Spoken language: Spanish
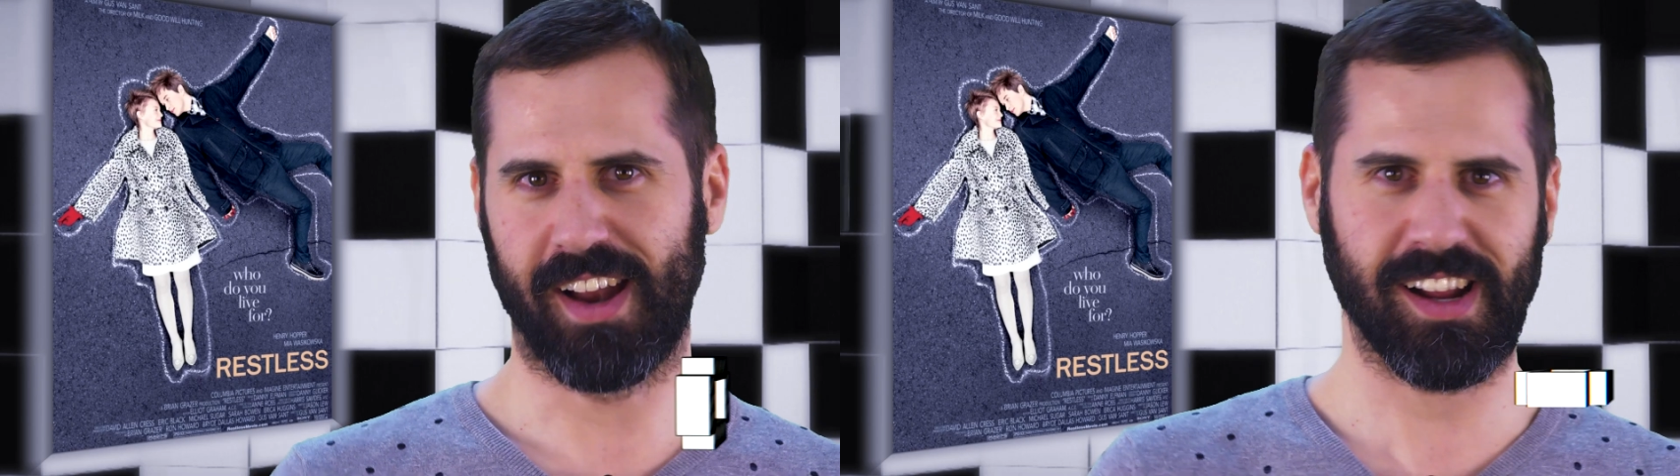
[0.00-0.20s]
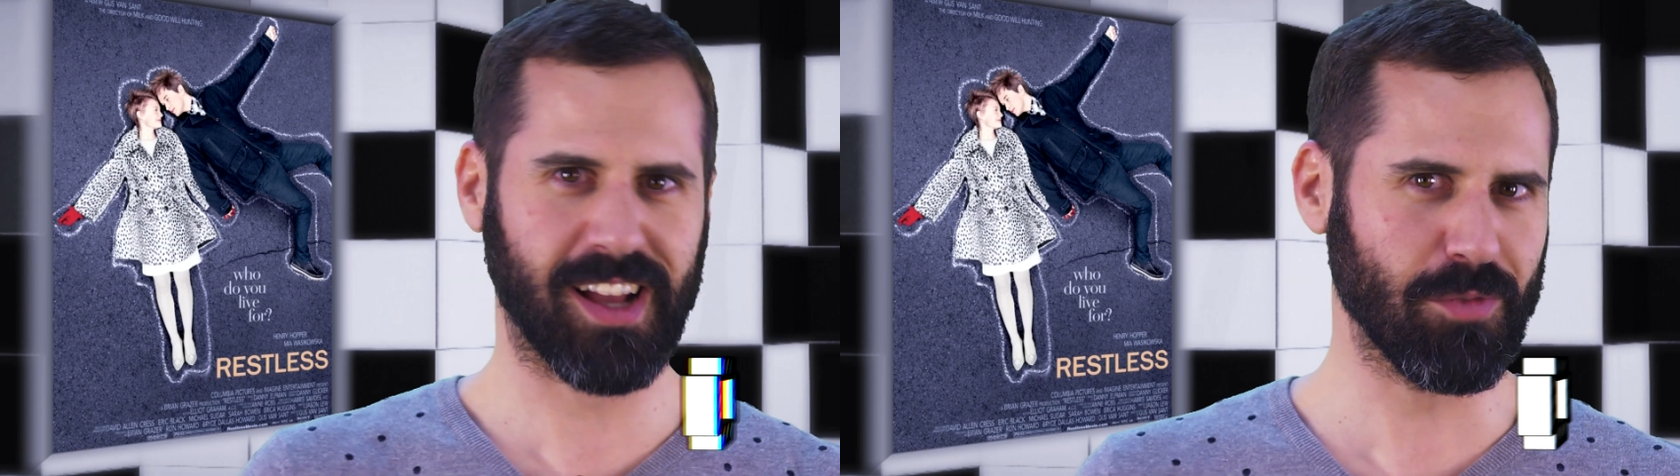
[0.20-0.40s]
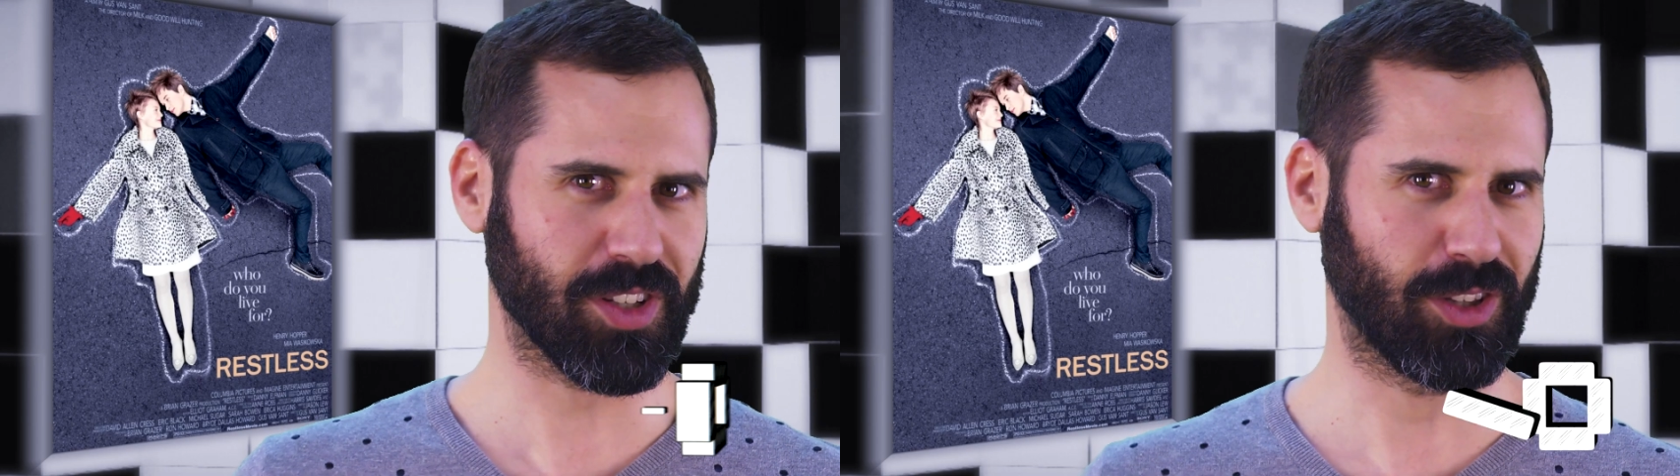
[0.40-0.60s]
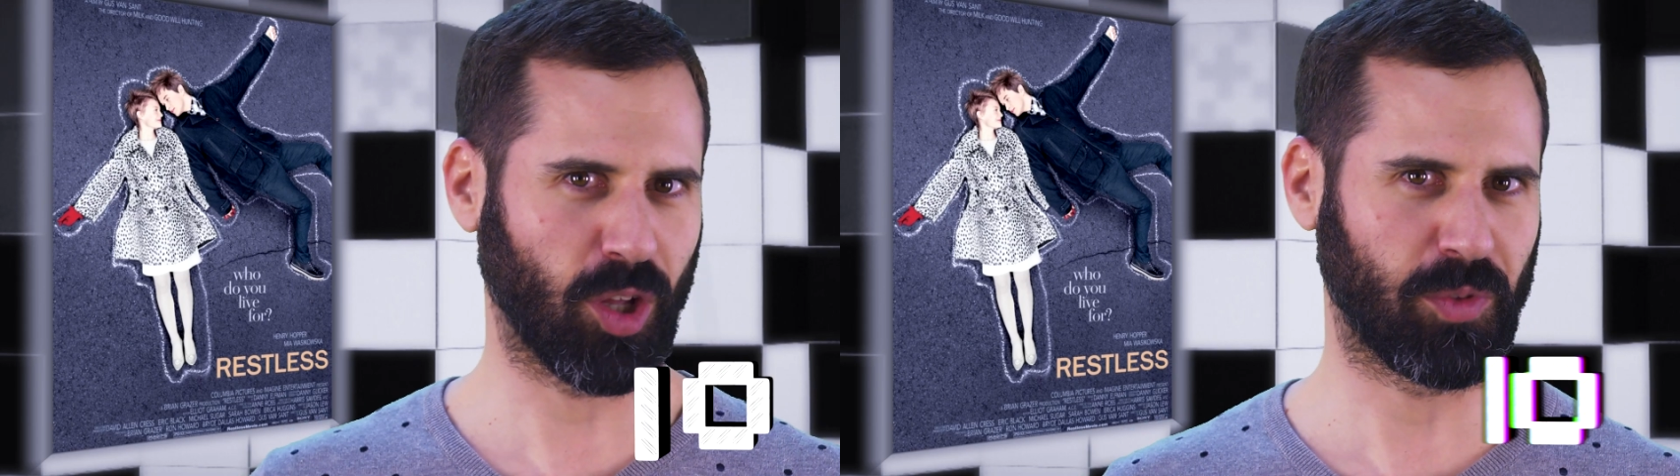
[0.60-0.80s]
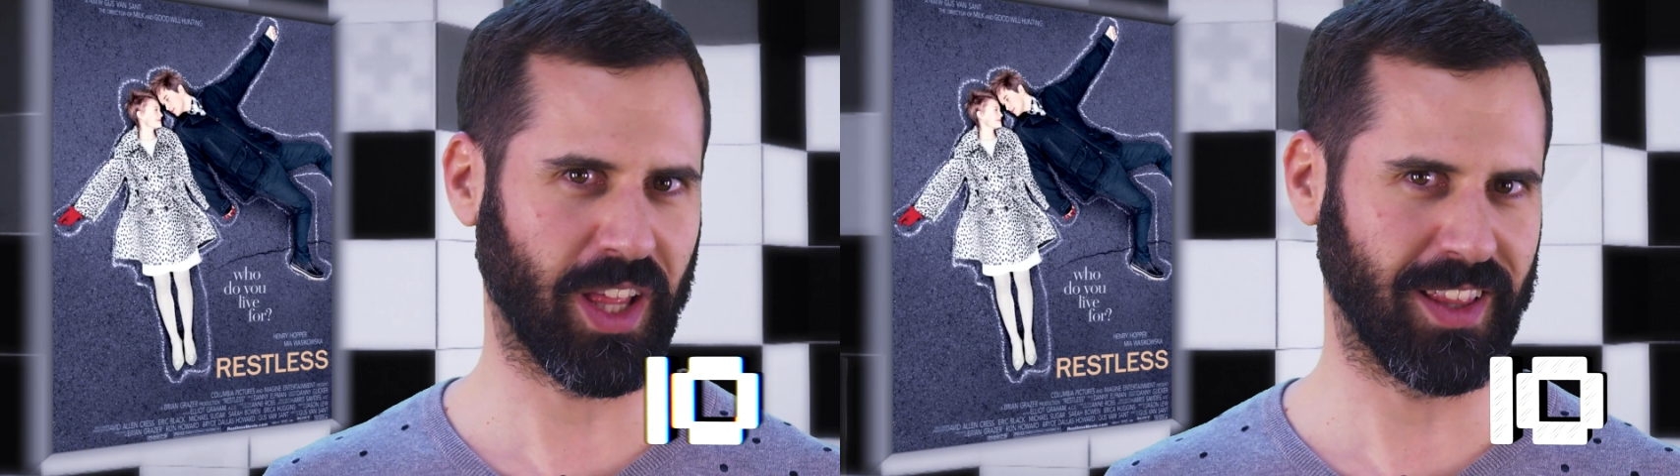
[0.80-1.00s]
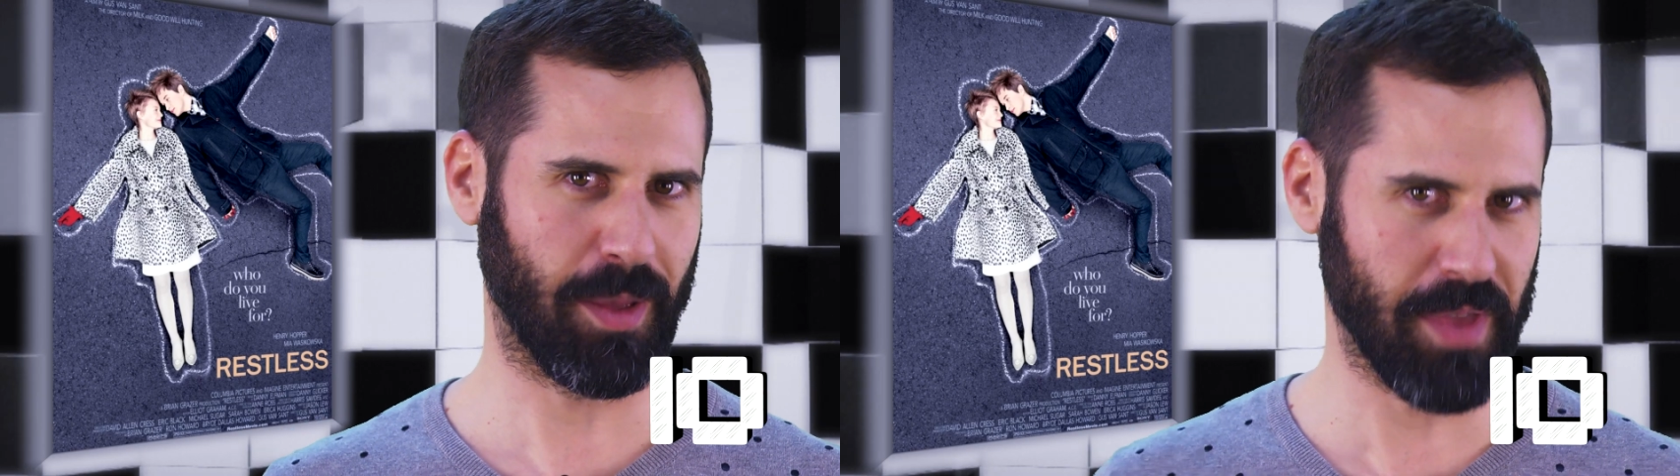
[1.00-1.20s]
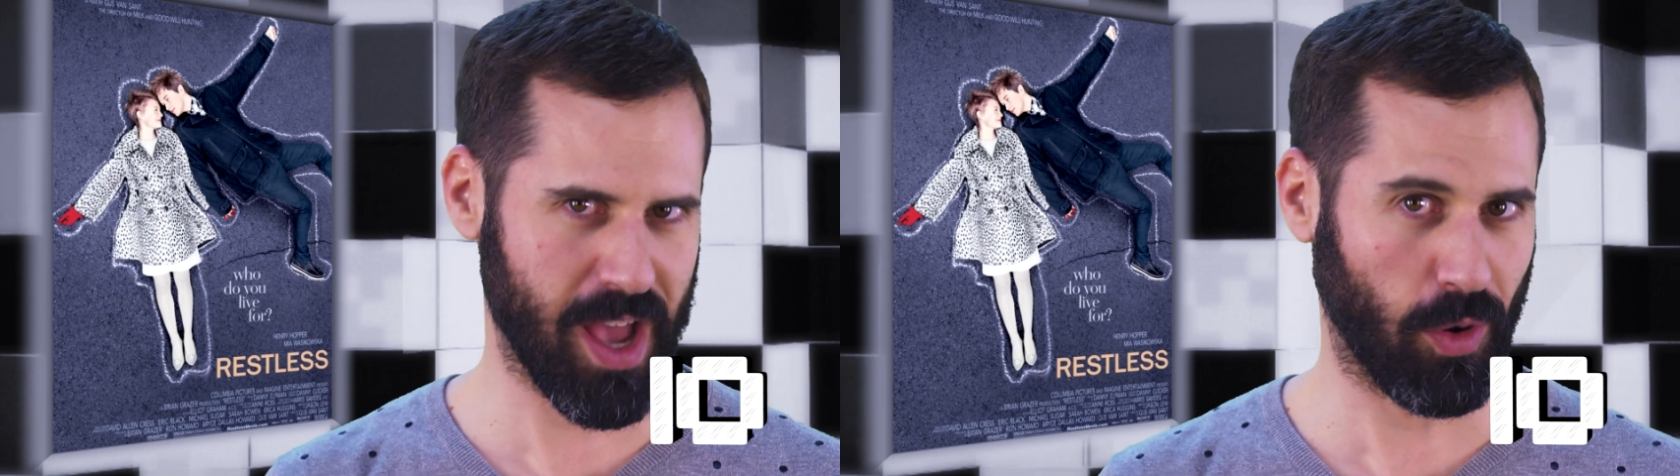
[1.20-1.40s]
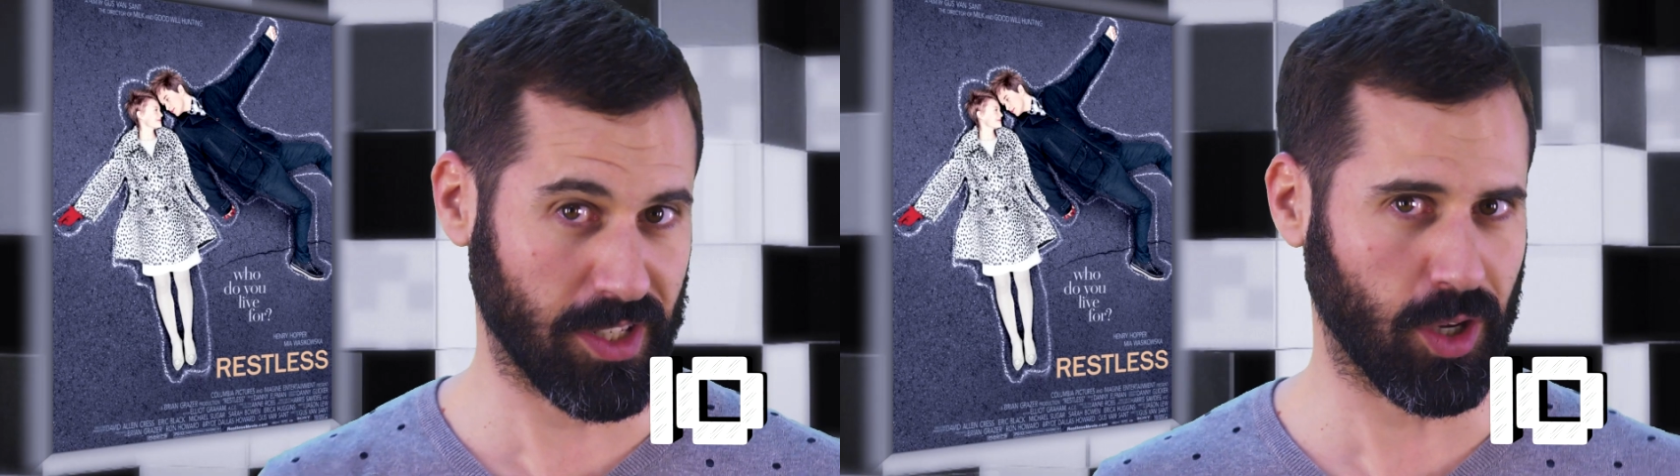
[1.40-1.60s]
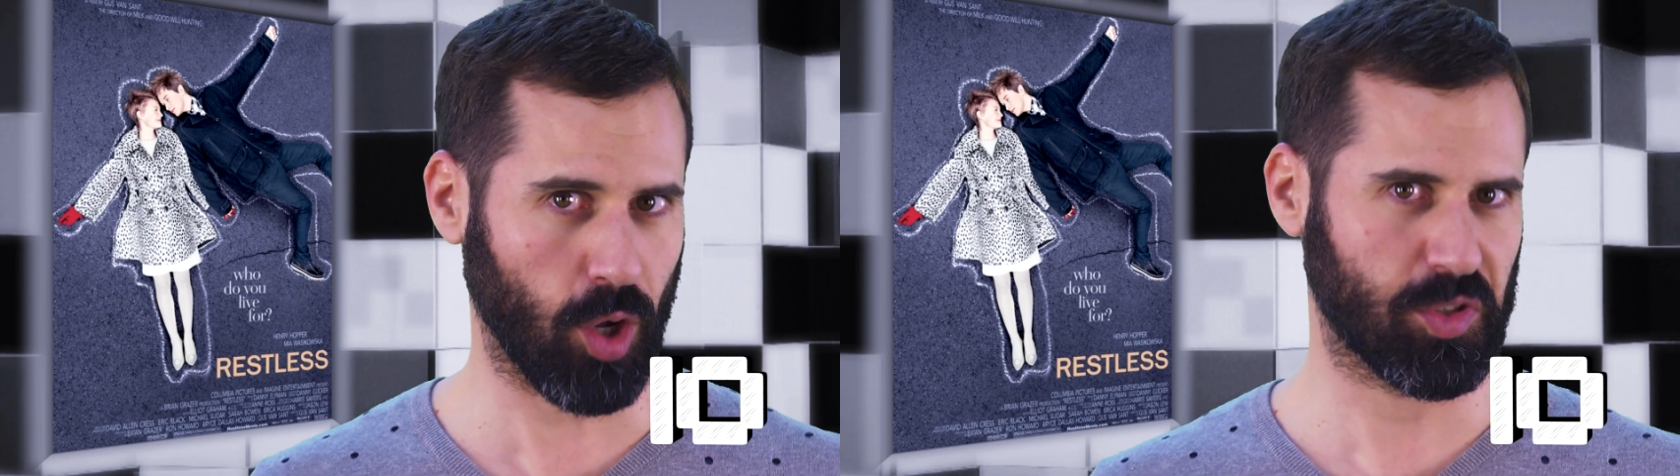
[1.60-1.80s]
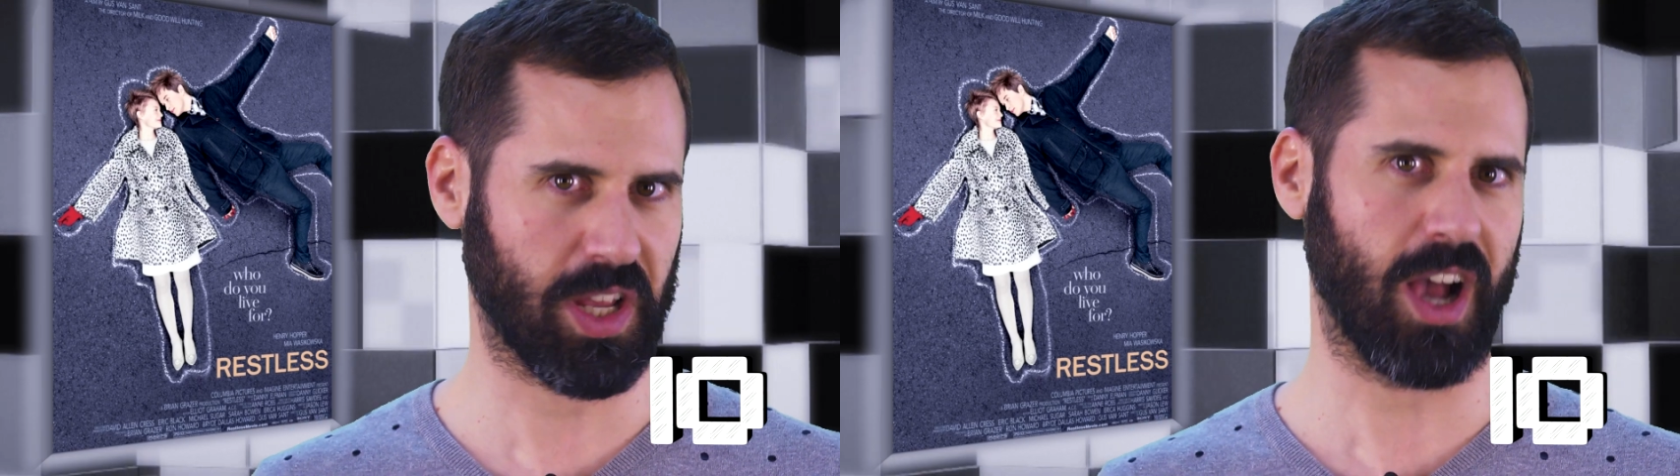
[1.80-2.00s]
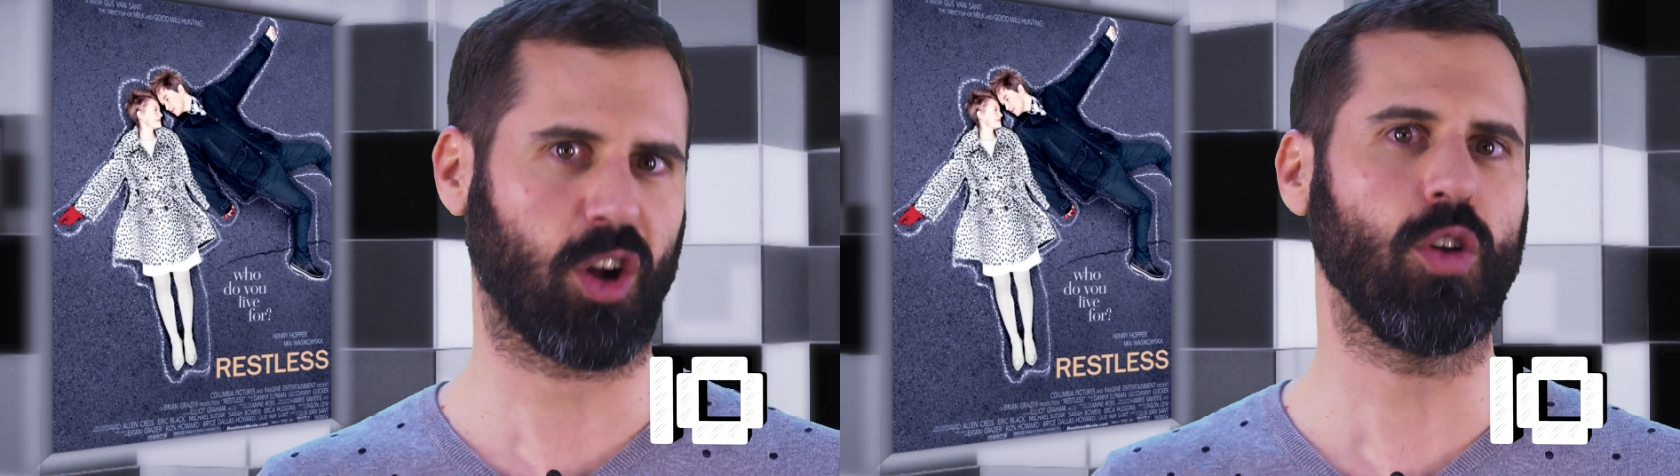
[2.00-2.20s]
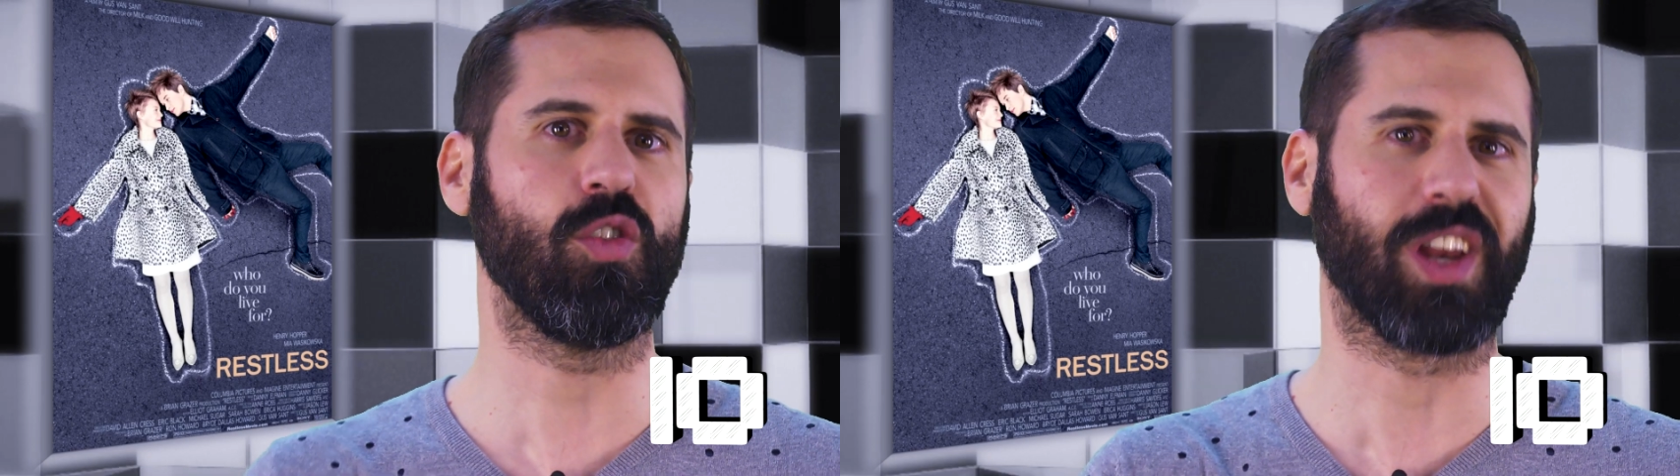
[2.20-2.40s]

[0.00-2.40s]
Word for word: Arrancamos el top 10 de Mia Wasikowska con